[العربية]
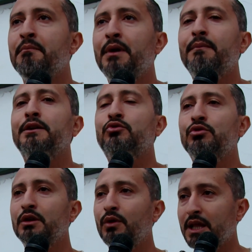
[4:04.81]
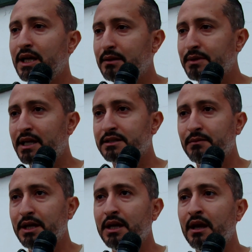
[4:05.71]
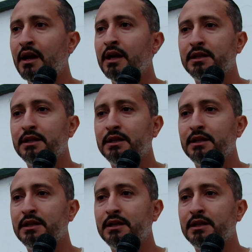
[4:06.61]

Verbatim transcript: مهما تكون الوضعيه نتاع الجمعيه